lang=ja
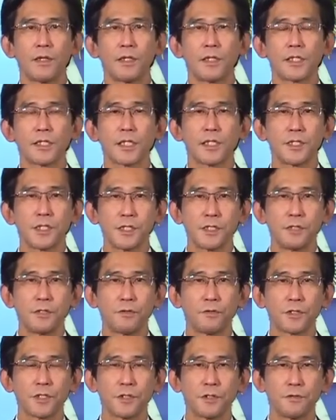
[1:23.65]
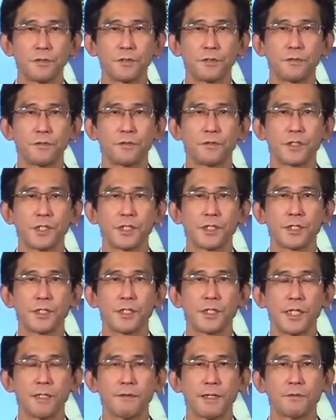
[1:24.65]
最新の気象情報につ
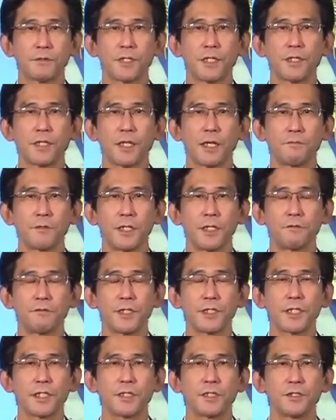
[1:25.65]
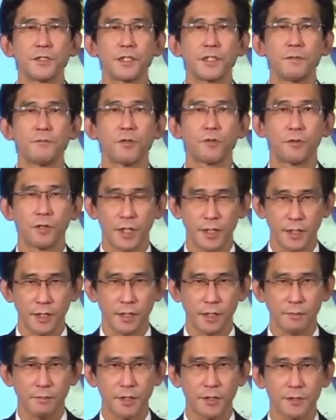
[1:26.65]
いてはお天気アプリウェザーニュースでもご覧いた
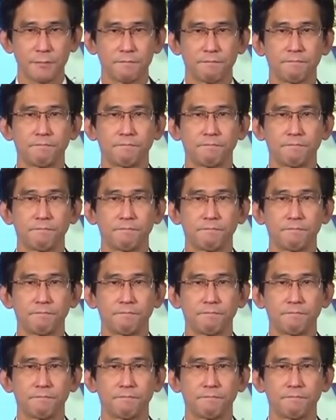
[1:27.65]
だけます。